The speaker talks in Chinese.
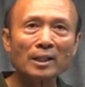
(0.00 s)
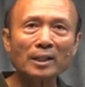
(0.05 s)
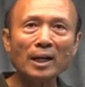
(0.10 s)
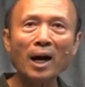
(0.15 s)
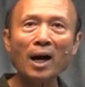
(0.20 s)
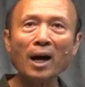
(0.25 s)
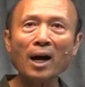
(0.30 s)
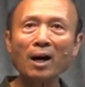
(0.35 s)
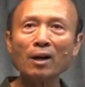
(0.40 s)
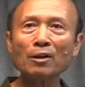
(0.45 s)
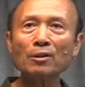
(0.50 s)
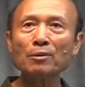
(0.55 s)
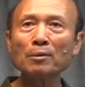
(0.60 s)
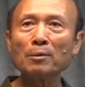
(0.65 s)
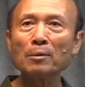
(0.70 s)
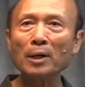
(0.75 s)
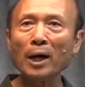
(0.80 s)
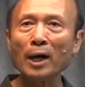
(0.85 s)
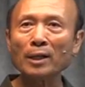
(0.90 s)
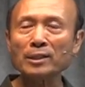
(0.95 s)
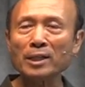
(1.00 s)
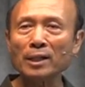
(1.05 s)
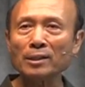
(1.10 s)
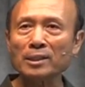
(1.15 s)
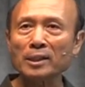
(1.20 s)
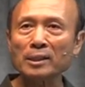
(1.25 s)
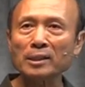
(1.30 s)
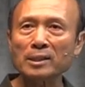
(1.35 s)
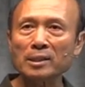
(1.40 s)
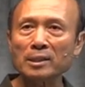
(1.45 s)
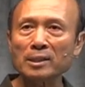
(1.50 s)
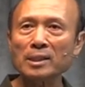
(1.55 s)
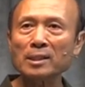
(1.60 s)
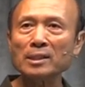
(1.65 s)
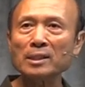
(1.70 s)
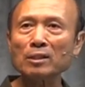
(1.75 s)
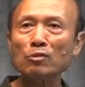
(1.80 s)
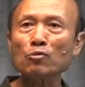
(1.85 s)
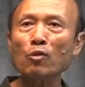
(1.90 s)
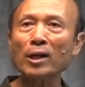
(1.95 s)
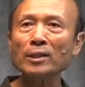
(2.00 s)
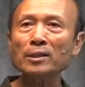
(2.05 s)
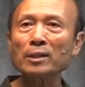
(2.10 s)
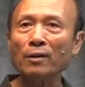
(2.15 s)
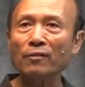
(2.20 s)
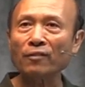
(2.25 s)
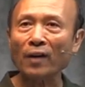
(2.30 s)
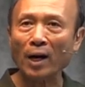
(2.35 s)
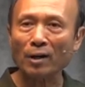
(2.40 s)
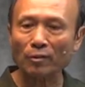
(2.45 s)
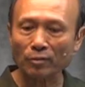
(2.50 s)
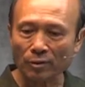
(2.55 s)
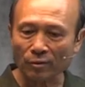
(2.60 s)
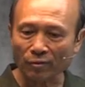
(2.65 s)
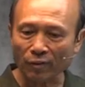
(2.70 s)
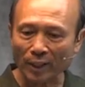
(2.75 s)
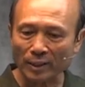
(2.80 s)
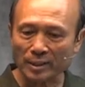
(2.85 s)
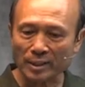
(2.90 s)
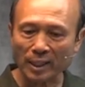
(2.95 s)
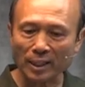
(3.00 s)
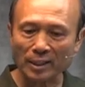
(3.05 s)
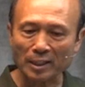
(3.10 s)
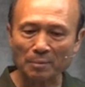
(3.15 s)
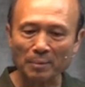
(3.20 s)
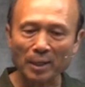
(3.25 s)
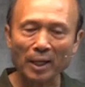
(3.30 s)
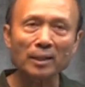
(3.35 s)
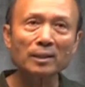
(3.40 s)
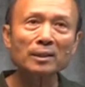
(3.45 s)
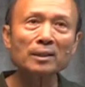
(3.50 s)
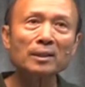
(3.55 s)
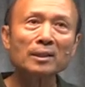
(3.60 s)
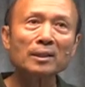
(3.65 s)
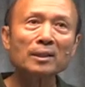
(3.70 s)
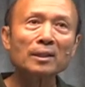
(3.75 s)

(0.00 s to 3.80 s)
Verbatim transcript: 然后啊，将自自己关在房房间里面。